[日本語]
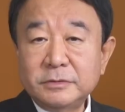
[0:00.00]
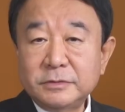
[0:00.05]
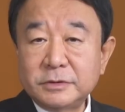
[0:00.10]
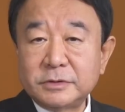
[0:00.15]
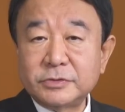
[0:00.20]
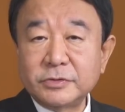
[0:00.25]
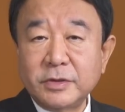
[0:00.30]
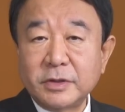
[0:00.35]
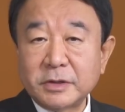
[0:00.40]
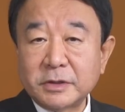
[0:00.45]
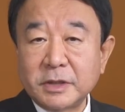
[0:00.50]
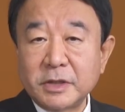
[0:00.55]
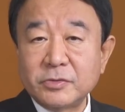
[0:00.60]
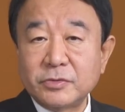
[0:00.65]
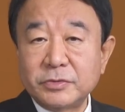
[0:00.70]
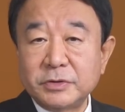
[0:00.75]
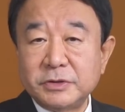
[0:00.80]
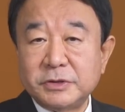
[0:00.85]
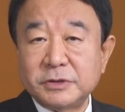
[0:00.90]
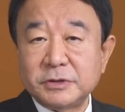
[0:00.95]
実は過
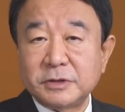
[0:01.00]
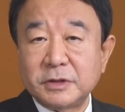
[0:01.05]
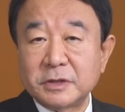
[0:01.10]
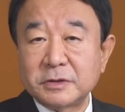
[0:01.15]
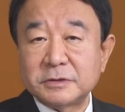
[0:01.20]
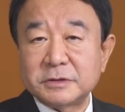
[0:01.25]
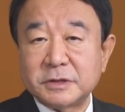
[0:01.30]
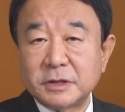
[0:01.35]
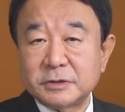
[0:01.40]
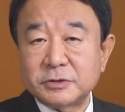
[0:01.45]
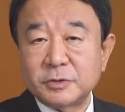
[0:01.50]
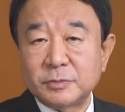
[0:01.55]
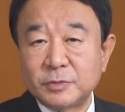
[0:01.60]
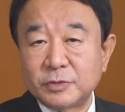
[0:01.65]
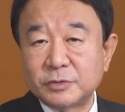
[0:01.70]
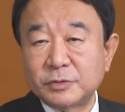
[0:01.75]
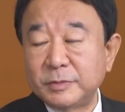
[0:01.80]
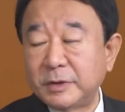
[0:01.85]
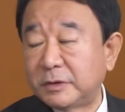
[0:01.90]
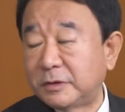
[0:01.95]
去に失脚した人
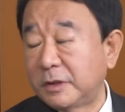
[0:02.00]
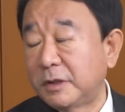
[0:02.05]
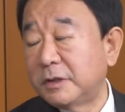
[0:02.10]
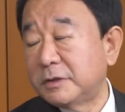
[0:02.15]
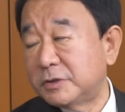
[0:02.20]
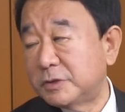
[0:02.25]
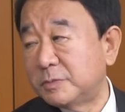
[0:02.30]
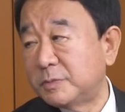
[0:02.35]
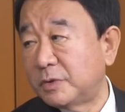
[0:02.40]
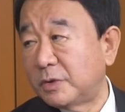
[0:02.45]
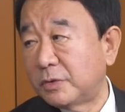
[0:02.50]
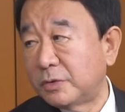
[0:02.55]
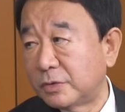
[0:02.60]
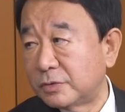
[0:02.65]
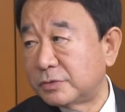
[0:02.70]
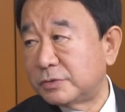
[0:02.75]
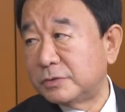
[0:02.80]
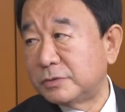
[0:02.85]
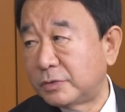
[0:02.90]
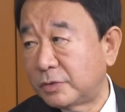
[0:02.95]
も含めて人民の
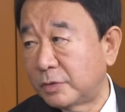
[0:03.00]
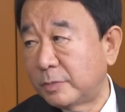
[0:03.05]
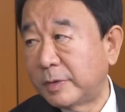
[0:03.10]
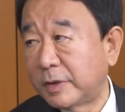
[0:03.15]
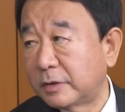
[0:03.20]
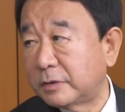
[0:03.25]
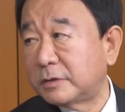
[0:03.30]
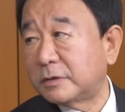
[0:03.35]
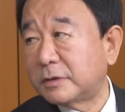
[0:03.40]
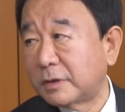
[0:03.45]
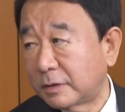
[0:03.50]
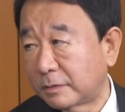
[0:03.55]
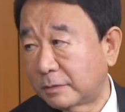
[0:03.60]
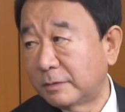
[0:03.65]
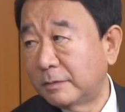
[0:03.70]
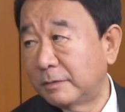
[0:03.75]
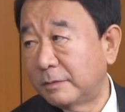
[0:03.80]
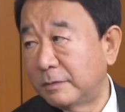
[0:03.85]
領収と呼ばれてたと。